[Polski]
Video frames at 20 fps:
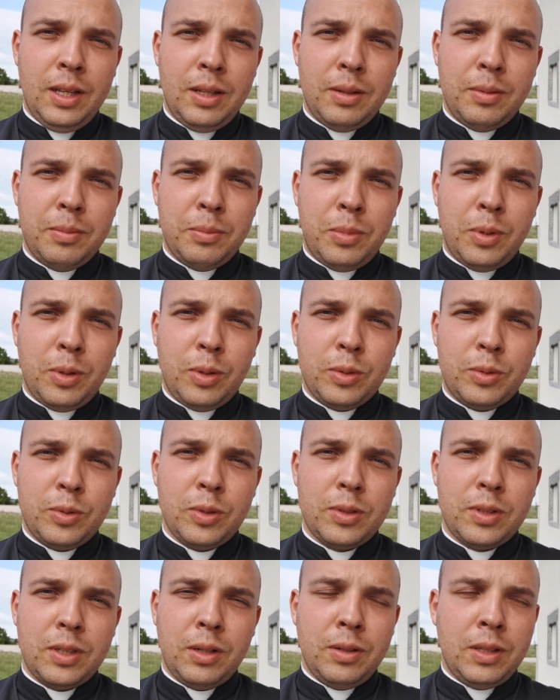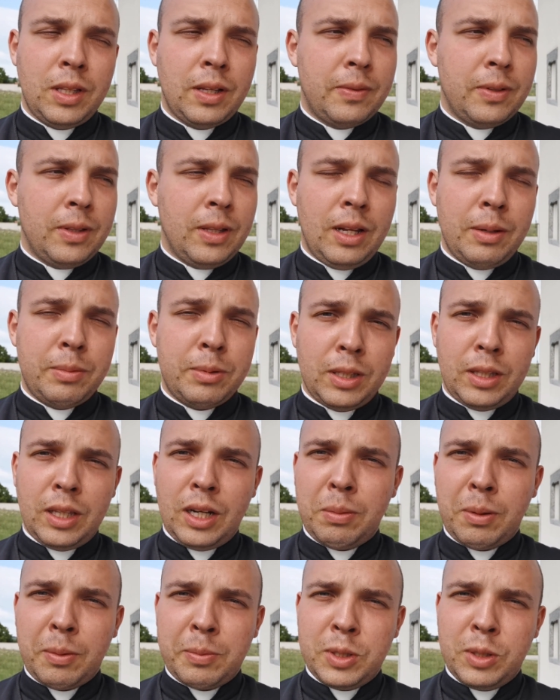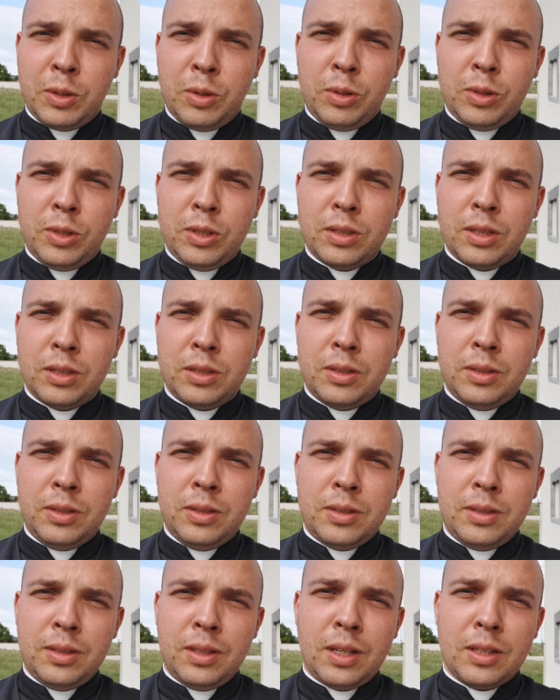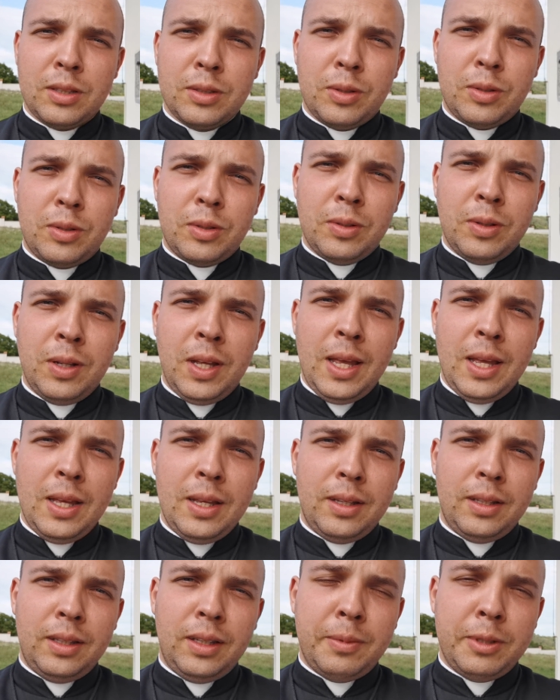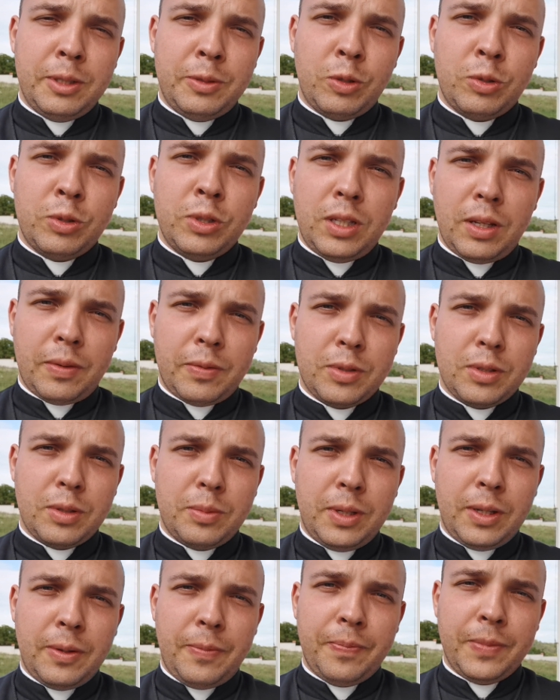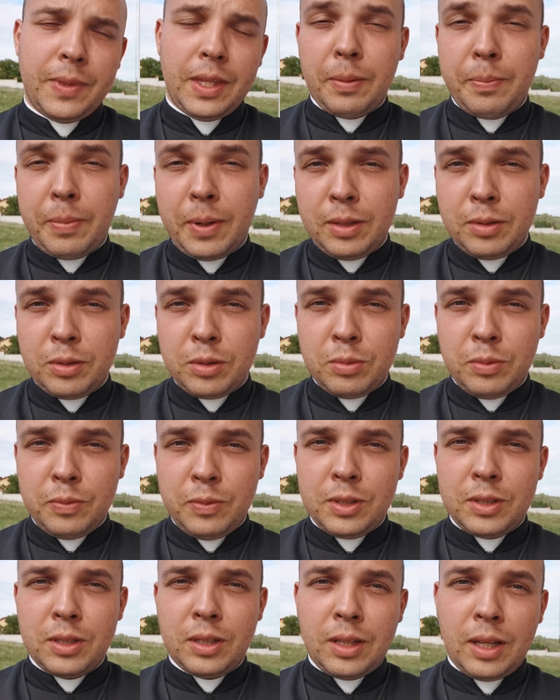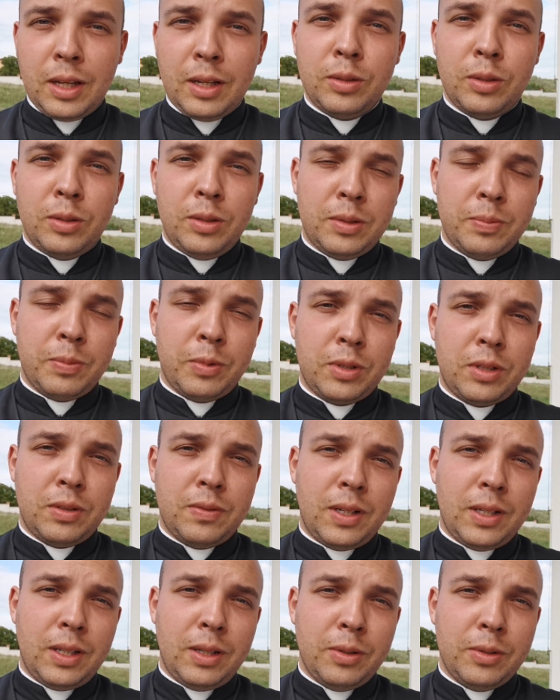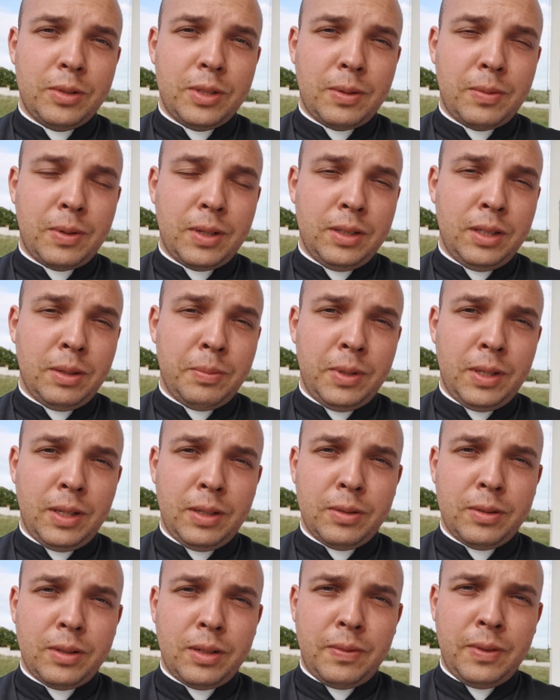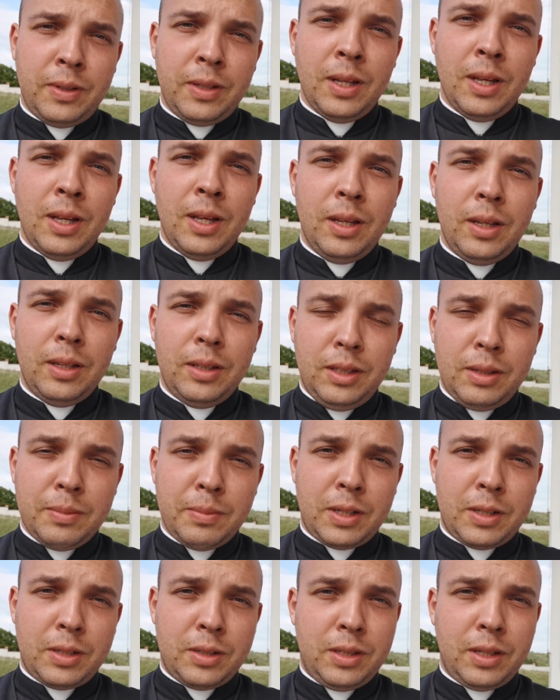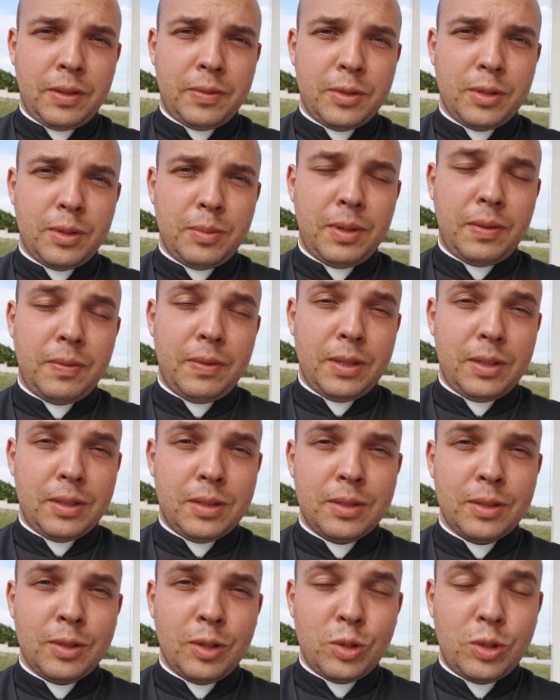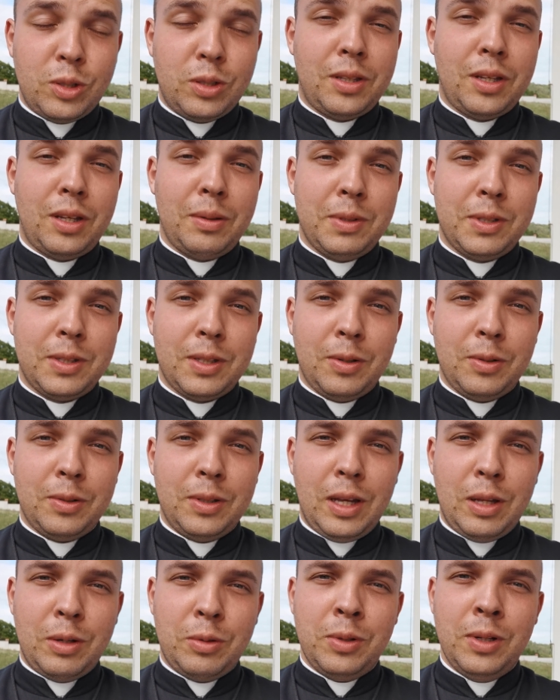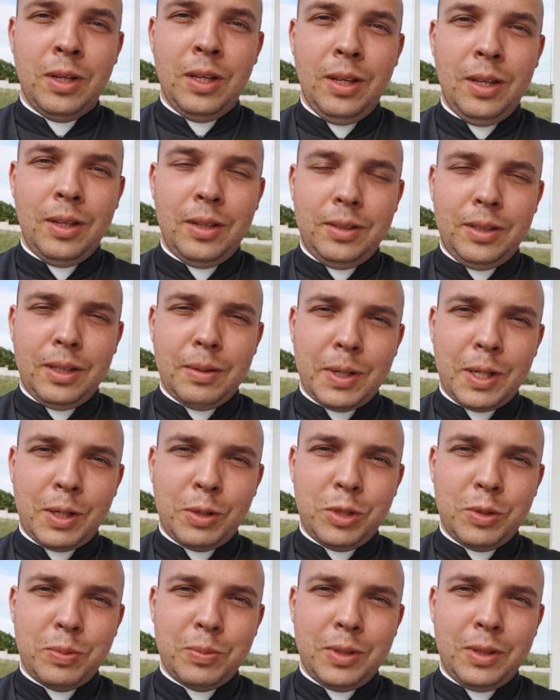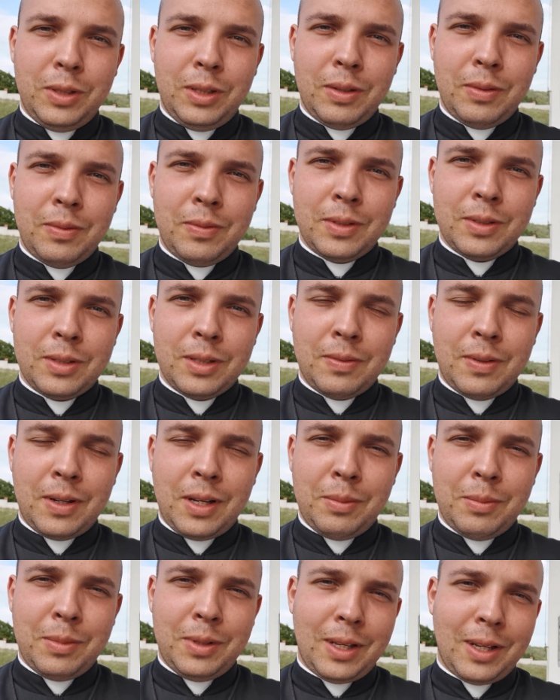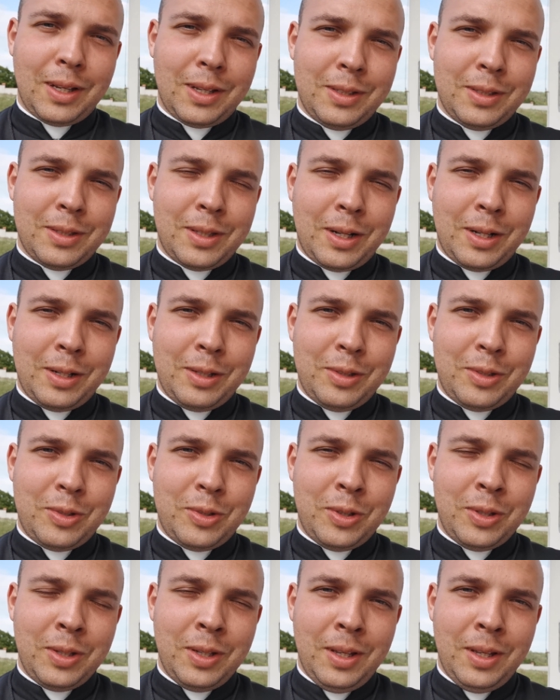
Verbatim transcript: bo co z tego nawet najlepsza terapia psychologiczna ci nic nie da, skoro nie będziesz miał życia w sobie. A Pan Jezus mówi, że ten, kto nie spożywa jego ciała i nie pije jego krwi, nie ma życia w sobie. Więc korzystajmy z tego daru, nie marudźmy, nie wyzywajmy jak Izraelici,